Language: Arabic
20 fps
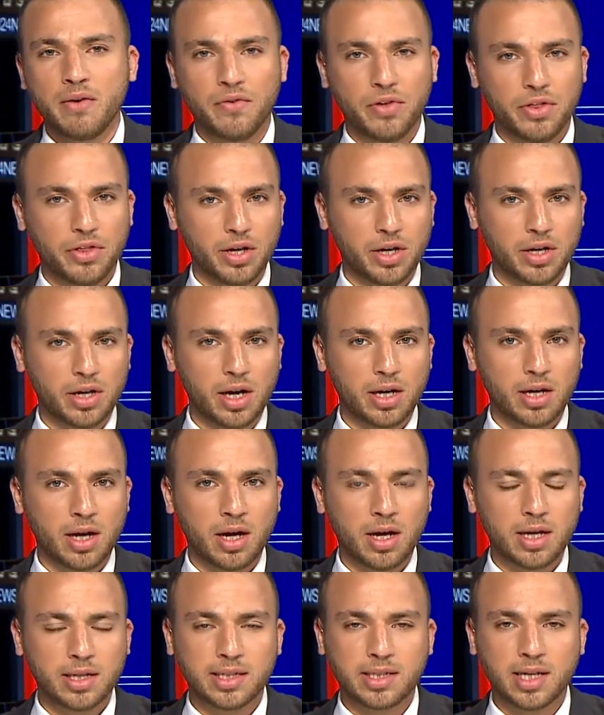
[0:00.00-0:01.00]
في الذكرى
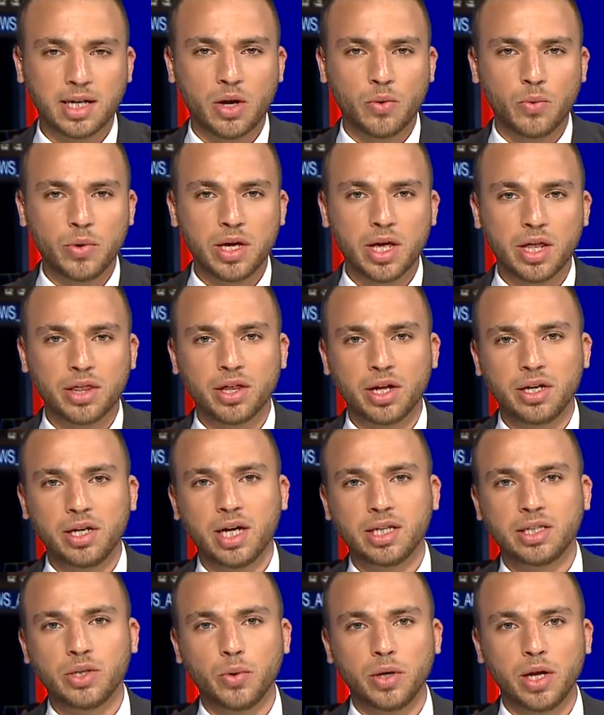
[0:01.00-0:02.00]
السنوية الثانية
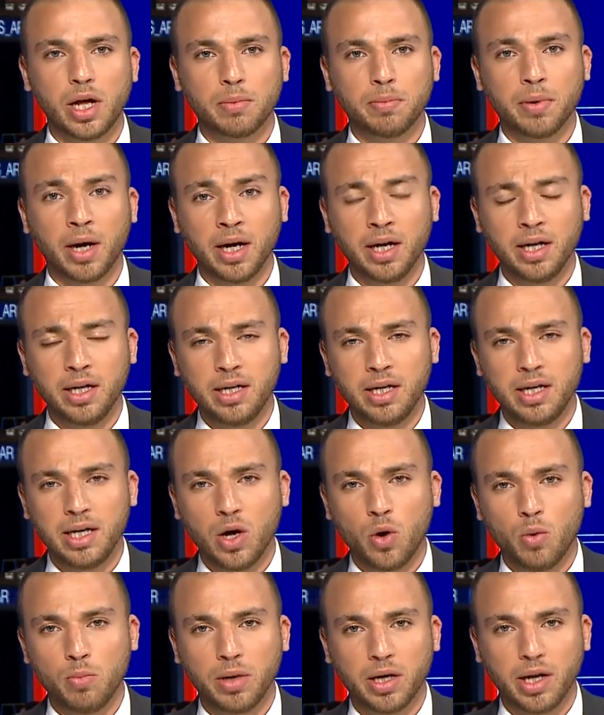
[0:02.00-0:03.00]
والأربعين
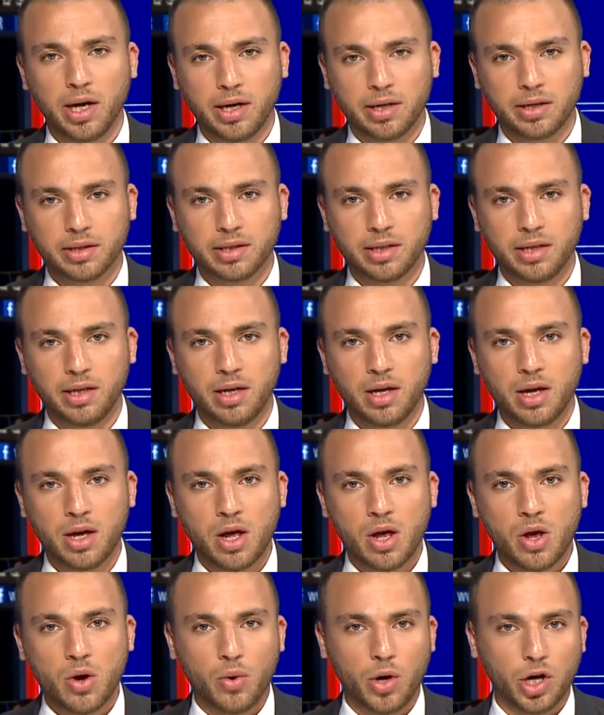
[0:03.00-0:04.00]
ليوم الأرض
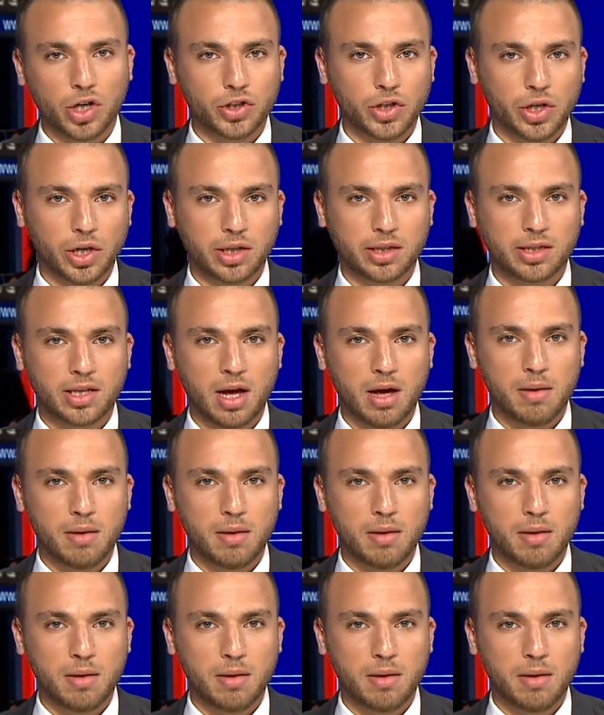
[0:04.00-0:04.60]
وأشارت